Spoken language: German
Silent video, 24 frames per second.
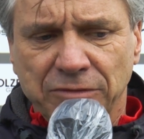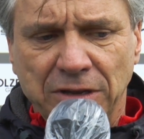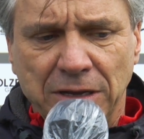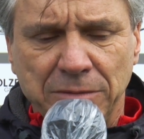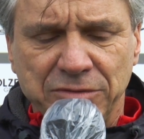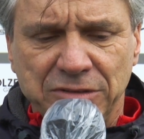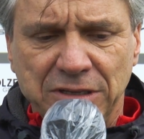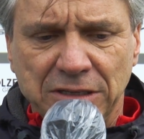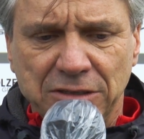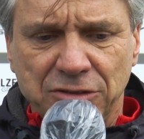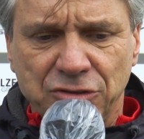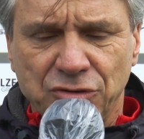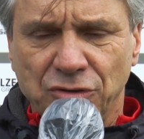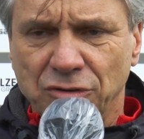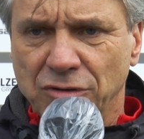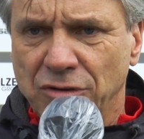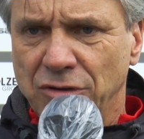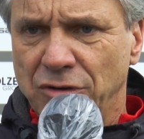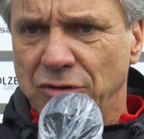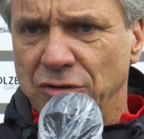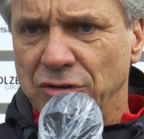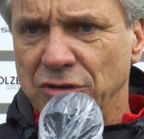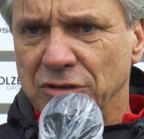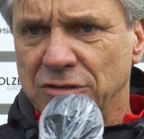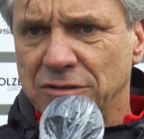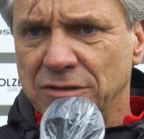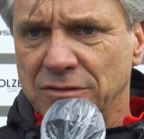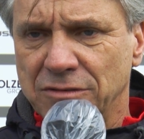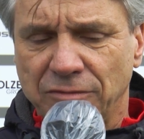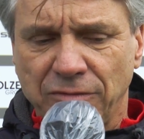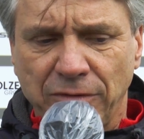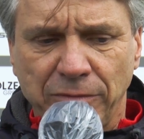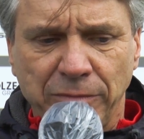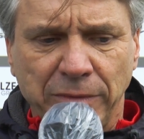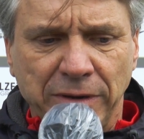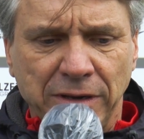Wir haben es jetzt schon gelöst,
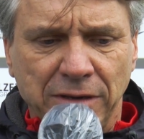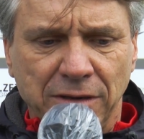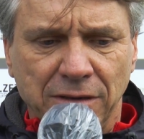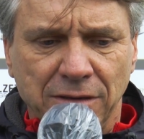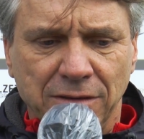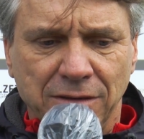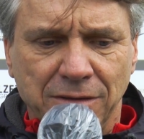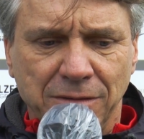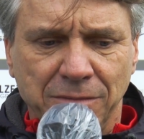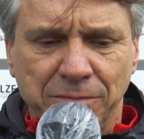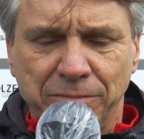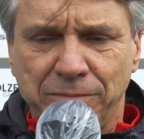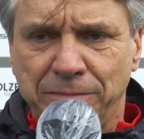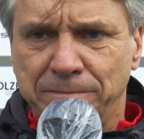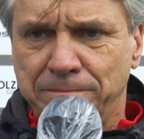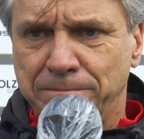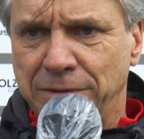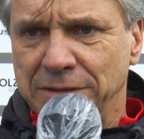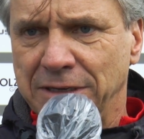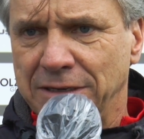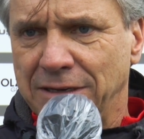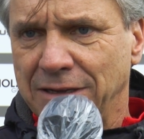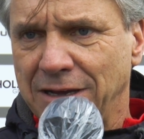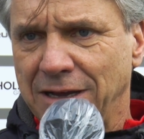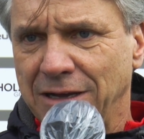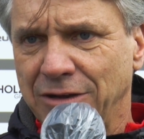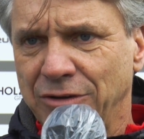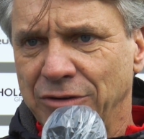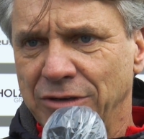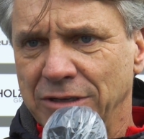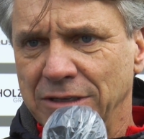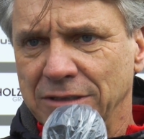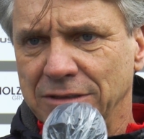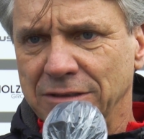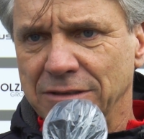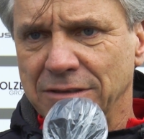dass auf einmal äh, Paddy
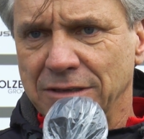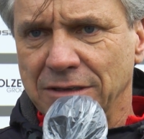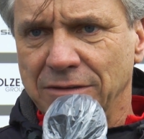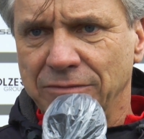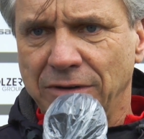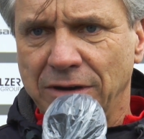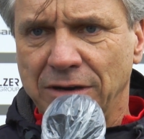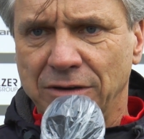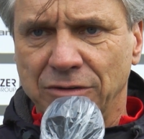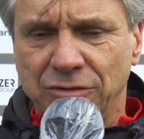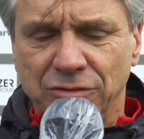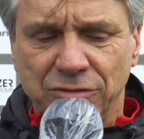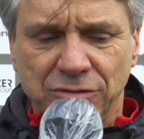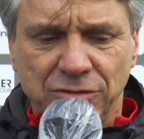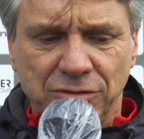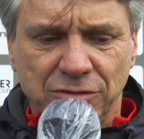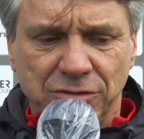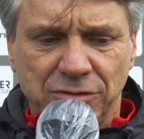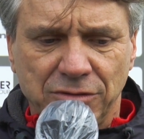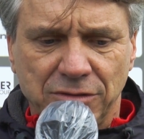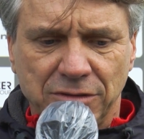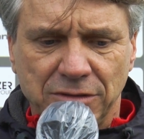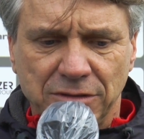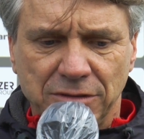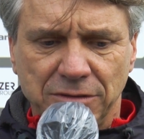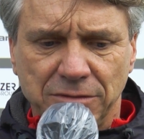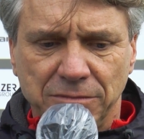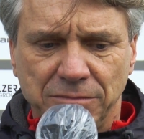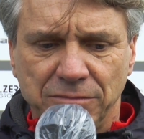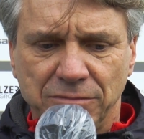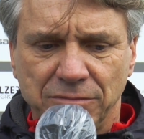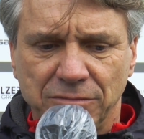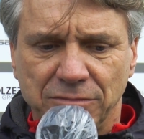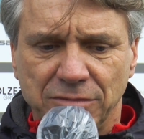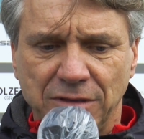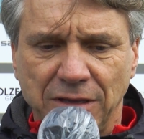Dragon hinten drin war und
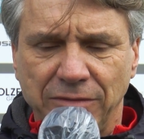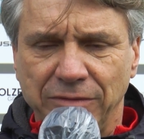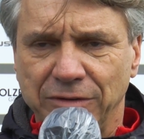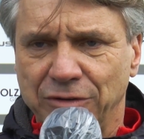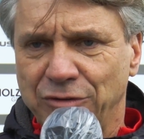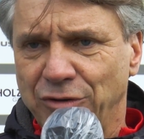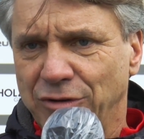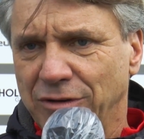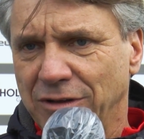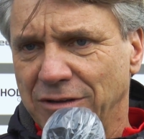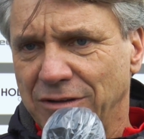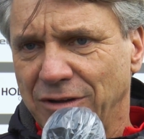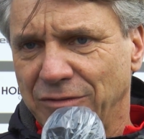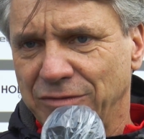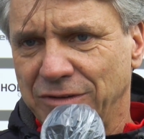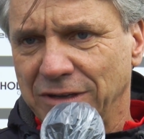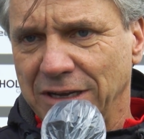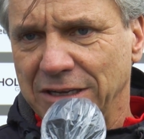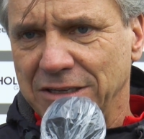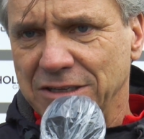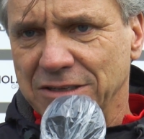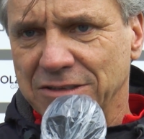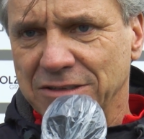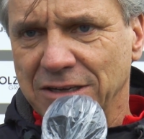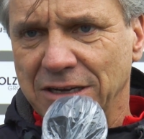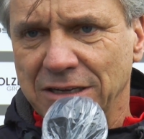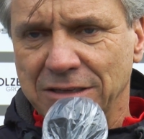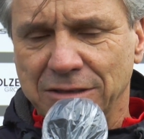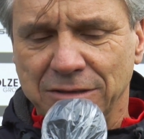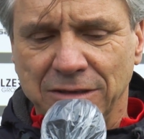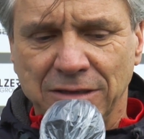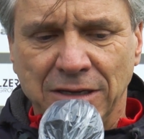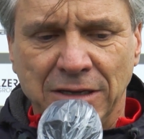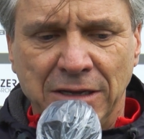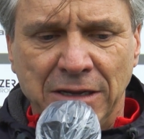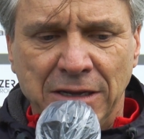ähm, Kevin Konrad auf die rechte
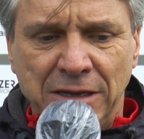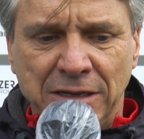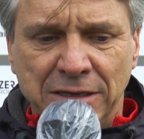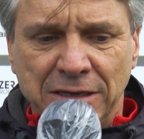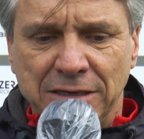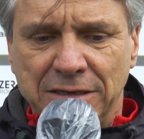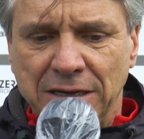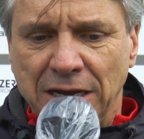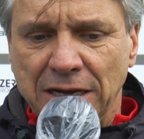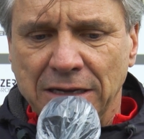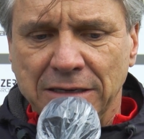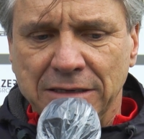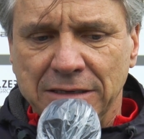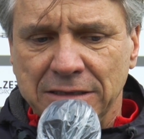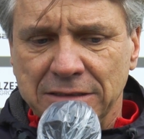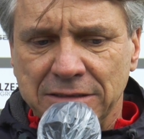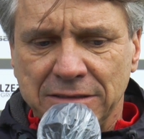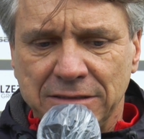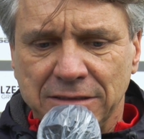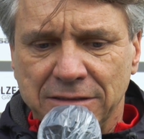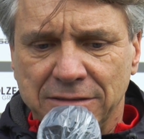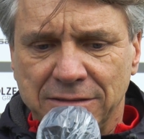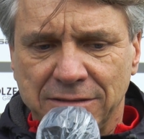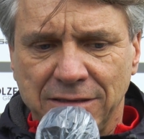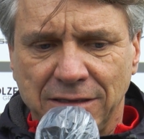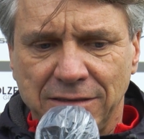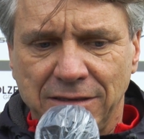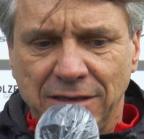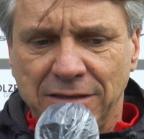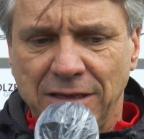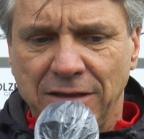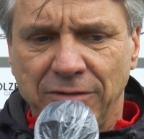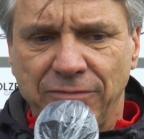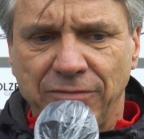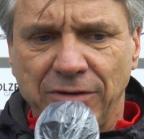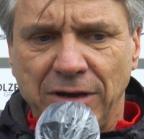Seite gegangen ist. Das hat
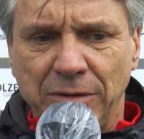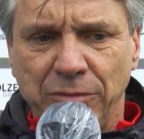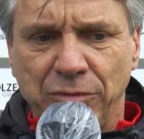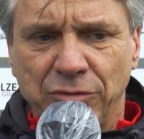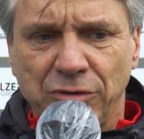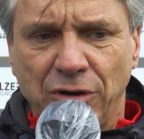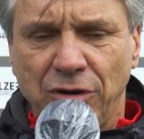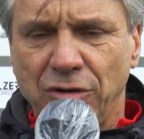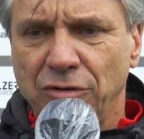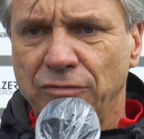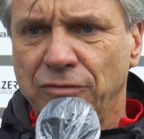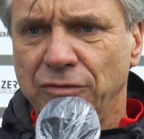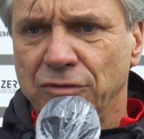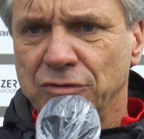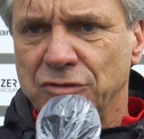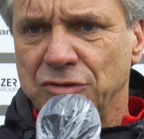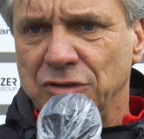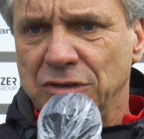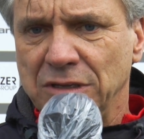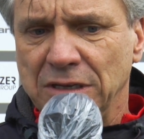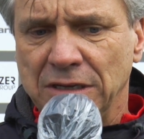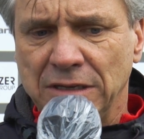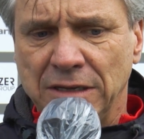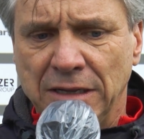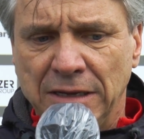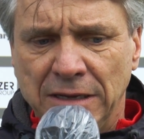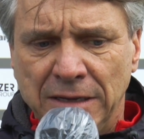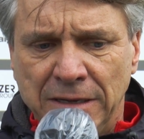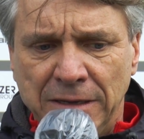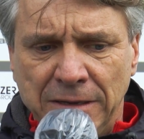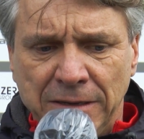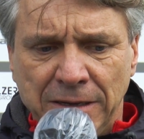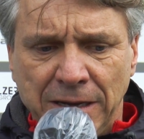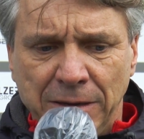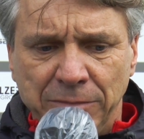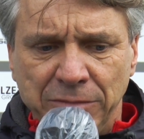dann gegen Freiburg auch funktioniert,
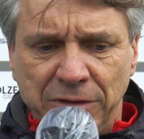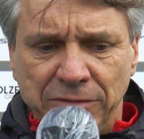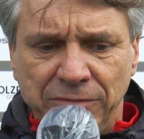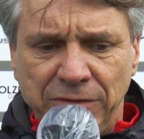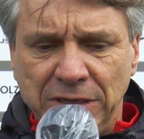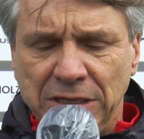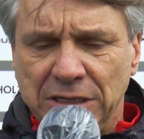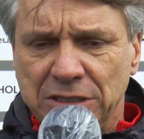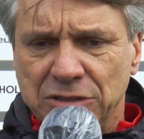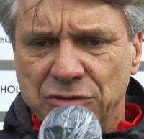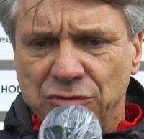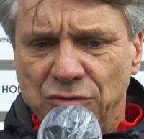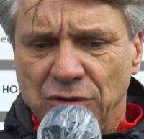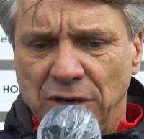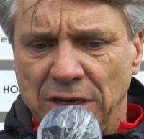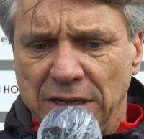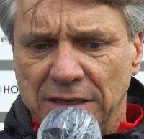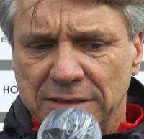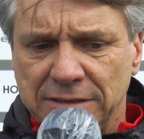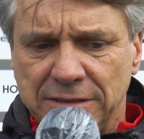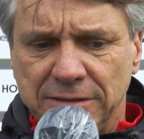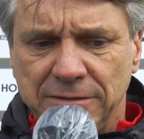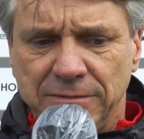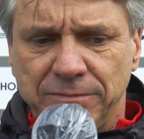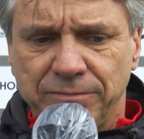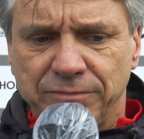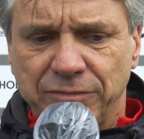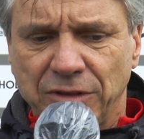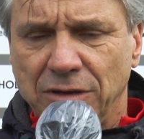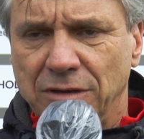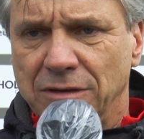haben da wenig zugelassen.